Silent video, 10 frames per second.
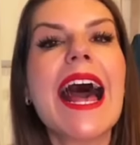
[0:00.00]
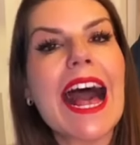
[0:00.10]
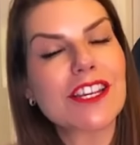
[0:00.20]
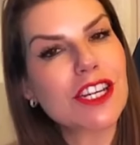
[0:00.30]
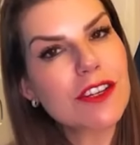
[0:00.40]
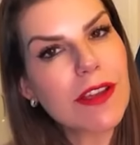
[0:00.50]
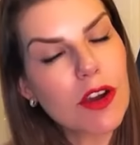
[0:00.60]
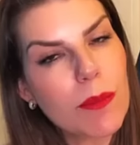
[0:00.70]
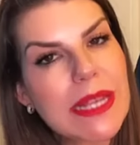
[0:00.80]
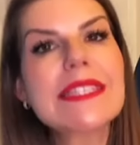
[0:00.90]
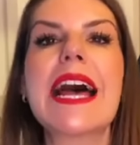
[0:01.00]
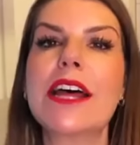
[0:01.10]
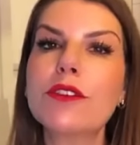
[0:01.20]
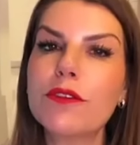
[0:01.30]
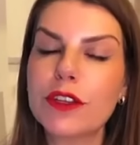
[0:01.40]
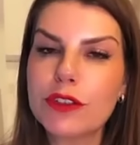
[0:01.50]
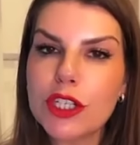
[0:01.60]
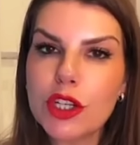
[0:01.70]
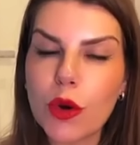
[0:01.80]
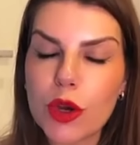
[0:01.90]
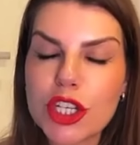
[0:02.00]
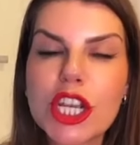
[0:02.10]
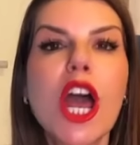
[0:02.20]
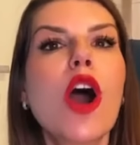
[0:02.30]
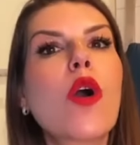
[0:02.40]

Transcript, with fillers: A gente vai começar no vídeo de hoje